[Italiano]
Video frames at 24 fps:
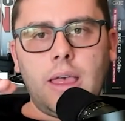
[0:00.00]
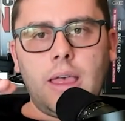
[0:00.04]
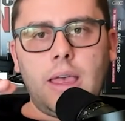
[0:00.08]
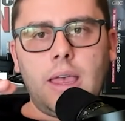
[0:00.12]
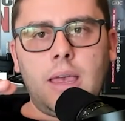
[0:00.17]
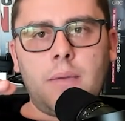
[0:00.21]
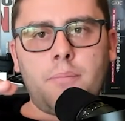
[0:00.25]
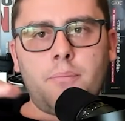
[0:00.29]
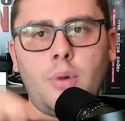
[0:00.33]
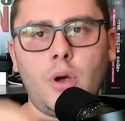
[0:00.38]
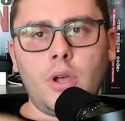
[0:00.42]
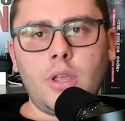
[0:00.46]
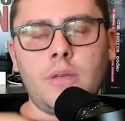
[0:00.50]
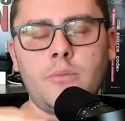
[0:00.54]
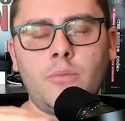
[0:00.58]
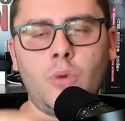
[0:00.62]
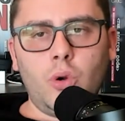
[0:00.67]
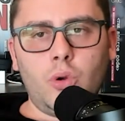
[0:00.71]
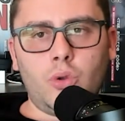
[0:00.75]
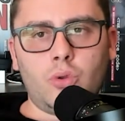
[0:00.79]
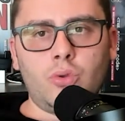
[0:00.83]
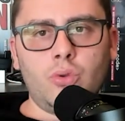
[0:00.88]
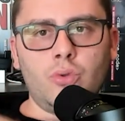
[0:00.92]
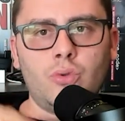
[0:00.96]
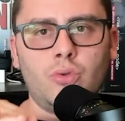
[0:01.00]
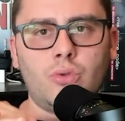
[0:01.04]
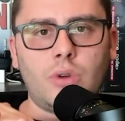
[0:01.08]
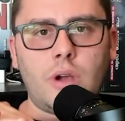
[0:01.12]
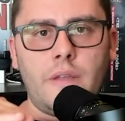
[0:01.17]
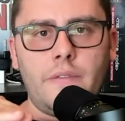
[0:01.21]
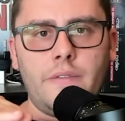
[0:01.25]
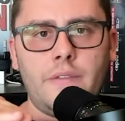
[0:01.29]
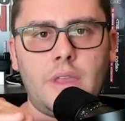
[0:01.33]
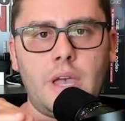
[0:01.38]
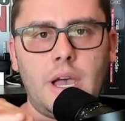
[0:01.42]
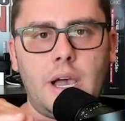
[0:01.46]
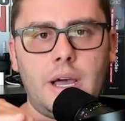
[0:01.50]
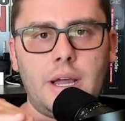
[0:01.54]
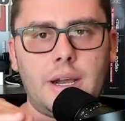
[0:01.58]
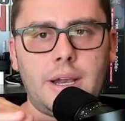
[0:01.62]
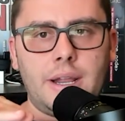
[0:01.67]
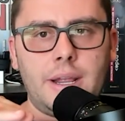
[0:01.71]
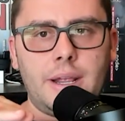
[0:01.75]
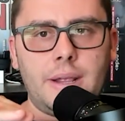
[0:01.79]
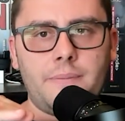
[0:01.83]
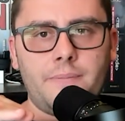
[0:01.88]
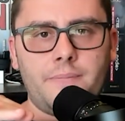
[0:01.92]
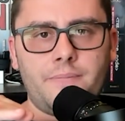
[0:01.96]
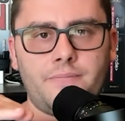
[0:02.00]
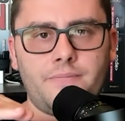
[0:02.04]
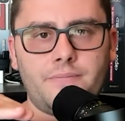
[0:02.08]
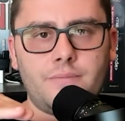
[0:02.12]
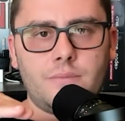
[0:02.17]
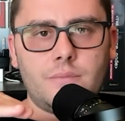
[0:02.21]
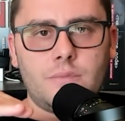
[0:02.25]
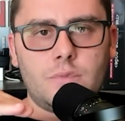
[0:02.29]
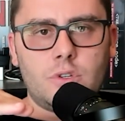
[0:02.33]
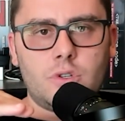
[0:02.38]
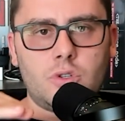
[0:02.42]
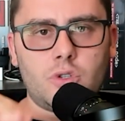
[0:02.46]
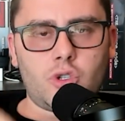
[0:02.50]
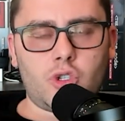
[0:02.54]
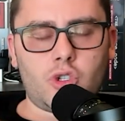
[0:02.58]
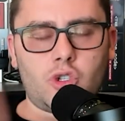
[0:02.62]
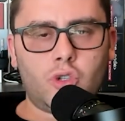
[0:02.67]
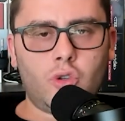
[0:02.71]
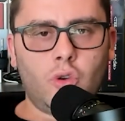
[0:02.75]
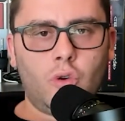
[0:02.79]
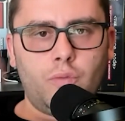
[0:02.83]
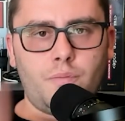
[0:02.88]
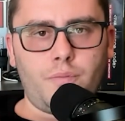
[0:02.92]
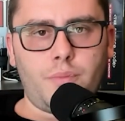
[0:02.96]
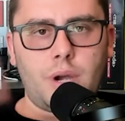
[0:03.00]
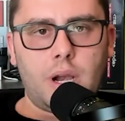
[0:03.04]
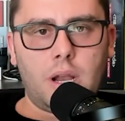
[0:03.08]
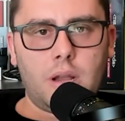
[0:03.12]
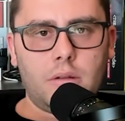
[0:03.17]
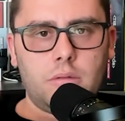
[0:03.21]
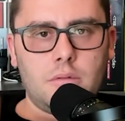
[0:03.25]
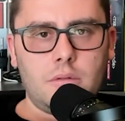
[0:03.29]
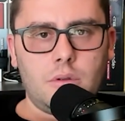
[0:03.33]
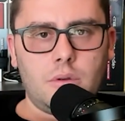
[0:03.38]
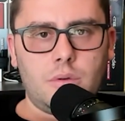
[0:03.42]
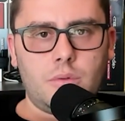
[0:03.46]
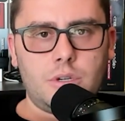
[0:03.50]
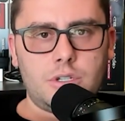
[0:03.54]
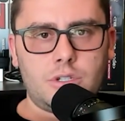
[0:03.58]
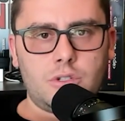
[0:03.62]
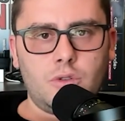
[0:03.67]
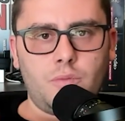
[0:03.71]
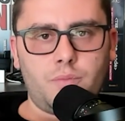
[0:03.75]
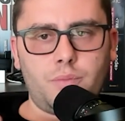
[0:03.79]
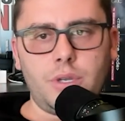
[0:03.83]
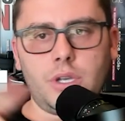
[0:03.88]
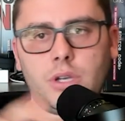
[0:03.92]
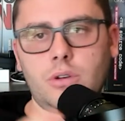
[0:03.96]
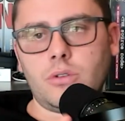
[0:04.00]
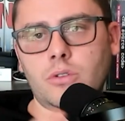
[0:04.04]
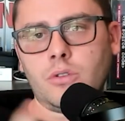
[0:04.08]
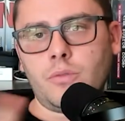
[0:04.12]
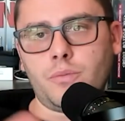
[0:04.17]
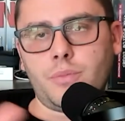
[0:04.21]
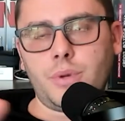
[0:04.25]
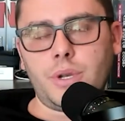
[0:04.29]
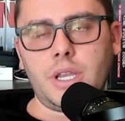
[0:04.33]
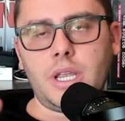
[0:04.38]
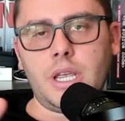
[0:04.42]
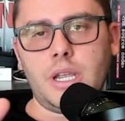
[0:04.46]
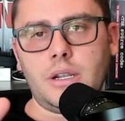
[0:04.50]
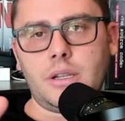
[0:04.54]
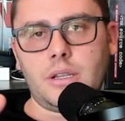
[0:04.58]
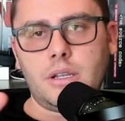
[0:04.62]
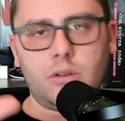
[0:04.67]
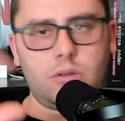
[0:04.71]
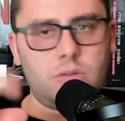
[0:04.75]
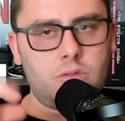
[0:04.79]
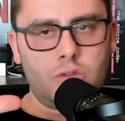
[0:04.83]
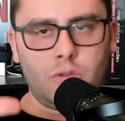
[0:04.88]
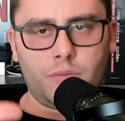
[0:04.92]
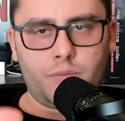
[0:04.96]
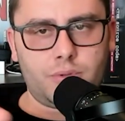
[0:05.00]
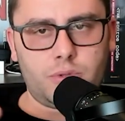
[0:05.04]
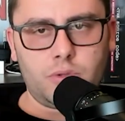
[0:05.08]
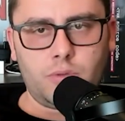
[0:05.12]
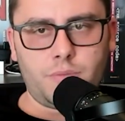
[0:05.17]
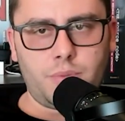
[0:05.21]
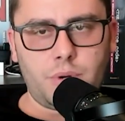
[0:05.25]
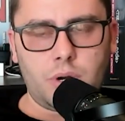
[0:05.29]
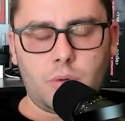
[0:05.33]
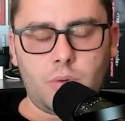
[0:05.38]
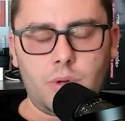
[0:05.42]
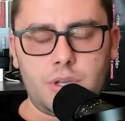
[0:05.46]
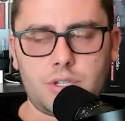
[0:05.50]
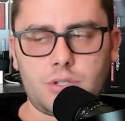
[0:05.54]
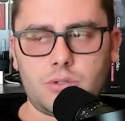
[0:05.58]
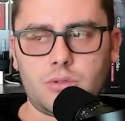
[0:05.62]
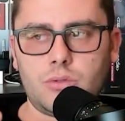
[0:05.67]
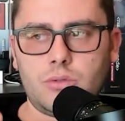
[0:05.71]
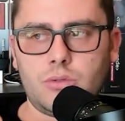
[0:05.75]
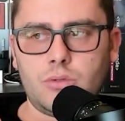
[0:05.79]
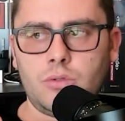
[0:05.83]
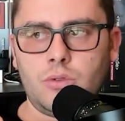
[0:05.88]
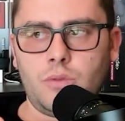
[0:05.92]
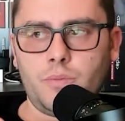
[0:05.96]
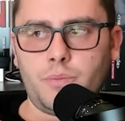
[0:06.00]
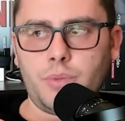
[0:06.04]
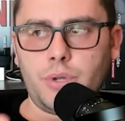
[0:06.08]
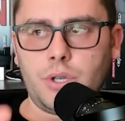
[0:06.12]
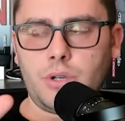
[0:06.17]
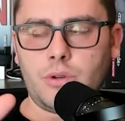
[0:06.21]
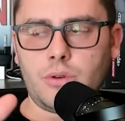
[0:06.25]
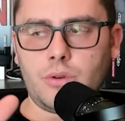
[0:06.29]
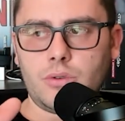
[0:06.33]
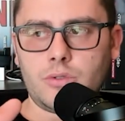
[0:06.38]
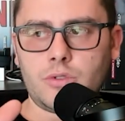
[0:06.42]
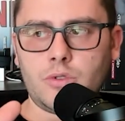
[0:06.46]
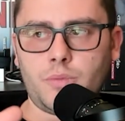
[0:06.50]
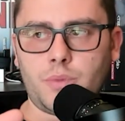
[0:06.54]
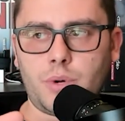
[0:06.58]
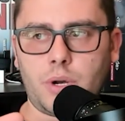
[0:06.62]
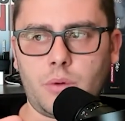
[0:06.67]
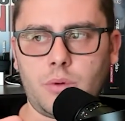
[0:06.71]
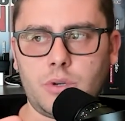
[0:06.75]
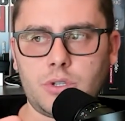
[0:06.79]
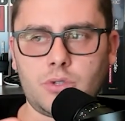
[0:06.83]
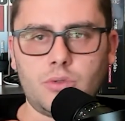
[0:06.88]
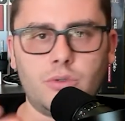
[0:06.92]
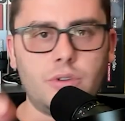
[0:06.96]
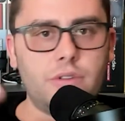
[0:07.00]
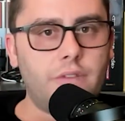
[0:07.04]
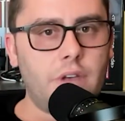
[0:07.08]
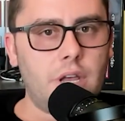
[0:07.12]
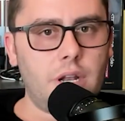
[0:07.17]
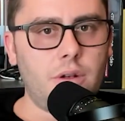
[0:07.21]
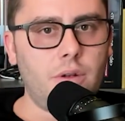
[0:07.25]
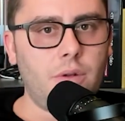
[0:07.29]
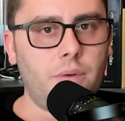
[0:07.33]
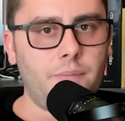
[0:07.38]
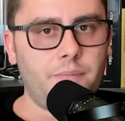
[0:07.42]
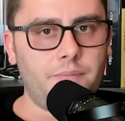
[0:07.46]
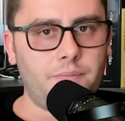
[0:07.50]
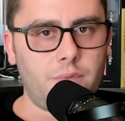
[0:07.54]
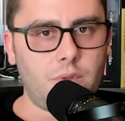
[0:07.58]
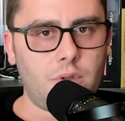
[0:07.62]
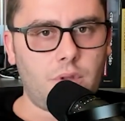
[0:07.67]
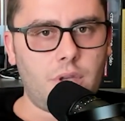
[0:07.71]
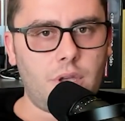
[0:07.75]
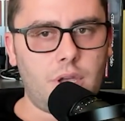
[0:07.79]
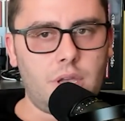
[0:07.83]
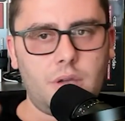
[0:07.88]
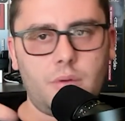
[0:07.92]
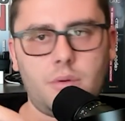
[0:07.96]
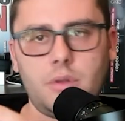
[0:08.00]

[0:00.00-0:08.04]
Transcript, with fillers: e poi è molto duro andare sopra questo picco, non per niente, eh, sopra questo, non picco, sopra questo livello. Ok,